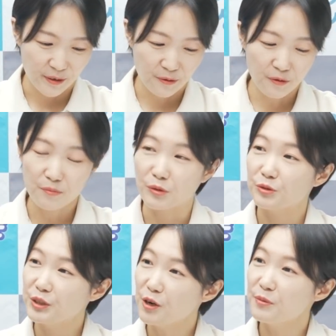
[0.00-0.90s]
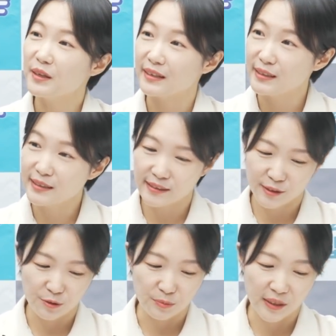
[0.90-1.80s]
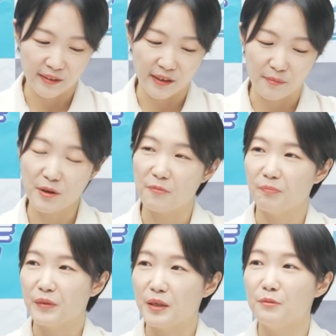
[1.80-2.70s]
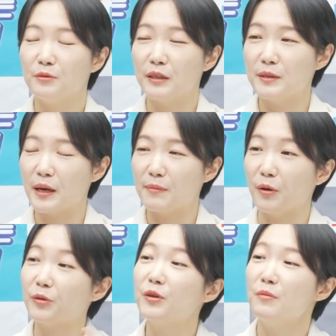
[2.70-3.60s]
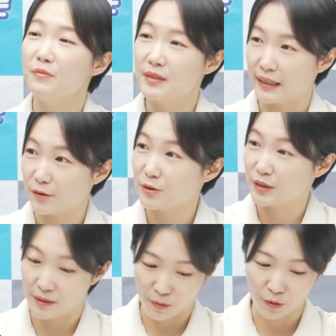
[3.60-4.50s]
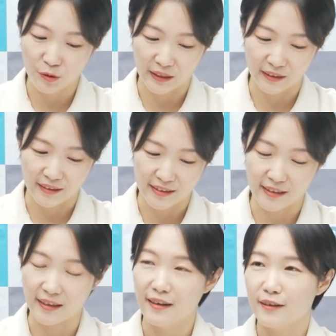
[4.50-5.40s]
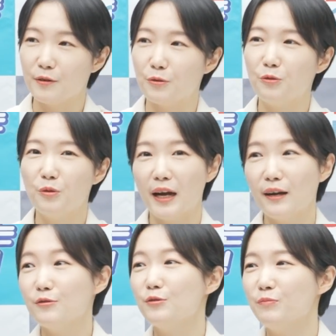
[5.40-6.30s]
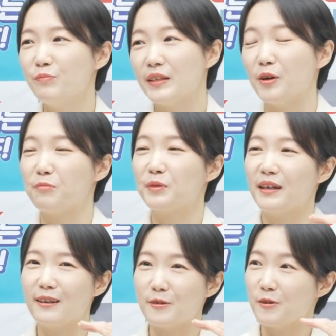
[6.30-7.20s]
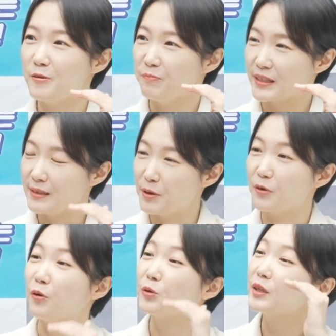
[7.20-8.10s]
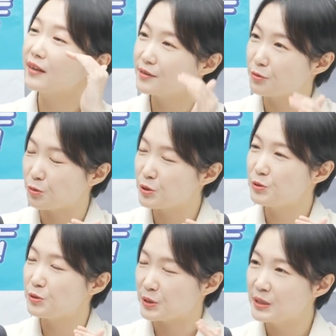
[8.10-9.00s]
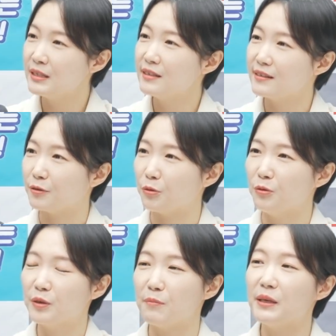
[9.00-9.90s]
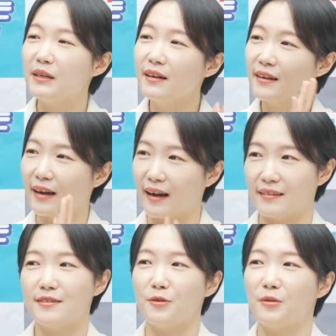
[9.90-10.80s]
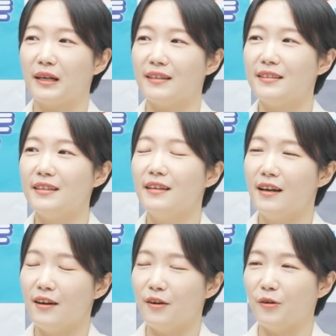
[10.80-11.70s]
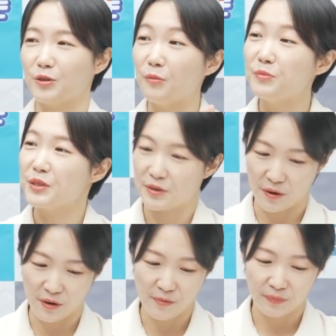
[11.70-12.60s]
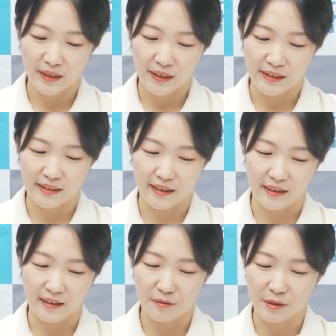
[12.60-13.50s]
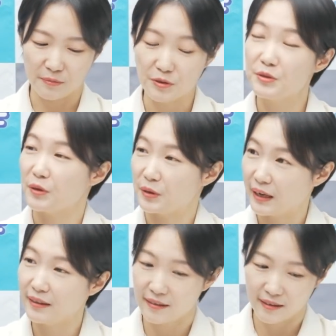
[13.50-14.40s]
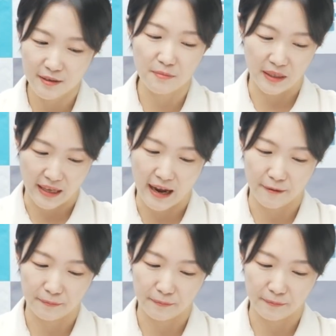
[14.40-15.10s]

그리고 뭐 취업이나 이직을 준비한다면 이, 이 사람이 어떤 자격증을 보유했는지 음. 그리고 향후 이 업계에서 급여가 어디까지 오를 음. 수 있는지도 그러니까 미래의 가능성까지 어, 점쳐서 음. 이제 그 분석을 하, 했습니다.